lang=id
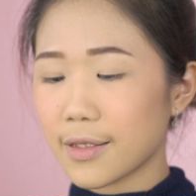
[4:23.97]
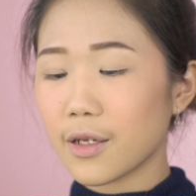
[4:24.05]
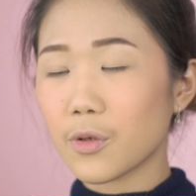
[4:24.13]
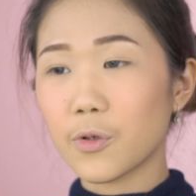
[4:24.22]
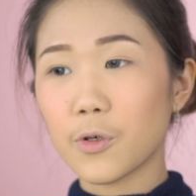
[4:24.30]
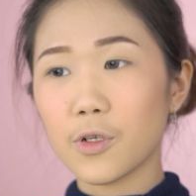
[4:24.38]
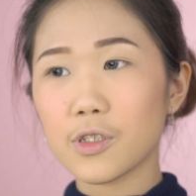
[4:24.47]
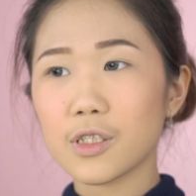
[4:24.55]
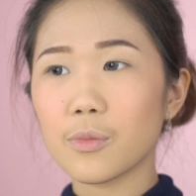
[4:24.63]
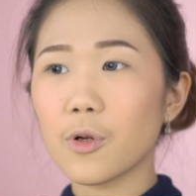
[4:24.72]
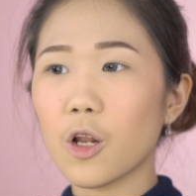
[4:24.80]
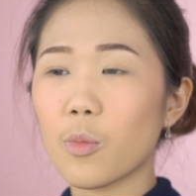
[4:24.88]
Terus
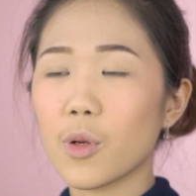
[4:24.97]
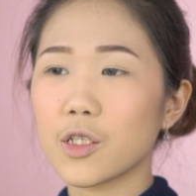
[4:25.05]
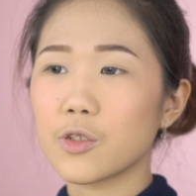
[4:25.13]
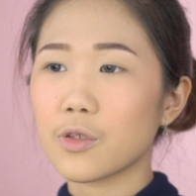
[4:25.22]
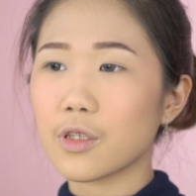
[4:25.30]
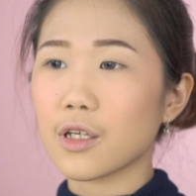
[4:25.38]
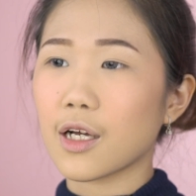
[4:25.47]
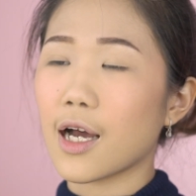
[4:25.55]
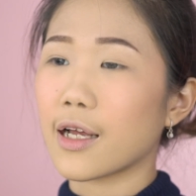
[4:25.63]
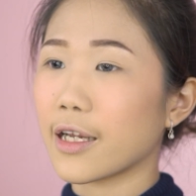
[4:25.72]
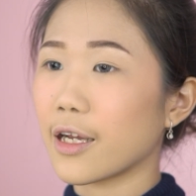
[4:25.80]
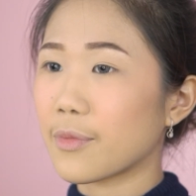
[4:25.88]
sebelum lanjut ke
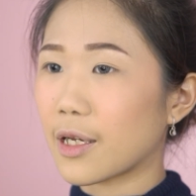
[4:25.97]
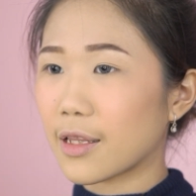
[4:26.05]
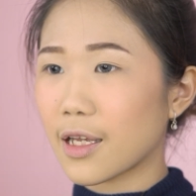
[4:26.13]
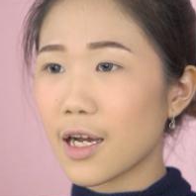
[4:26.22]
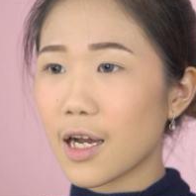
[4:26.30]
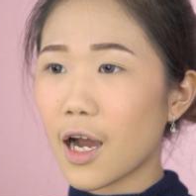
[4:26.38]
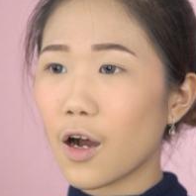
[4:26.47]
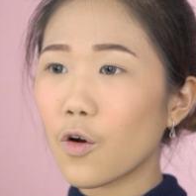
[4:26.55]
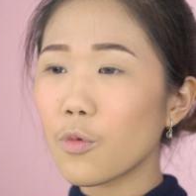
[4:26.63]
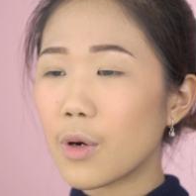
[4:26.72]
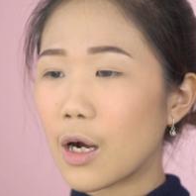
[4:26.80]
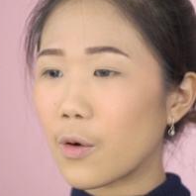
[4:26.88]
area mata,
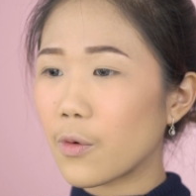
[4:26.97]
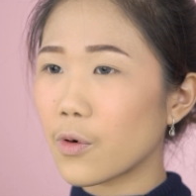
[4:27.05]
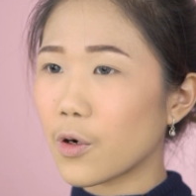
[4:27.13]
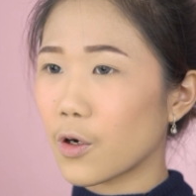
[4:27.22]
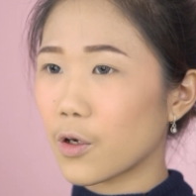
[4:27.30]
aku mau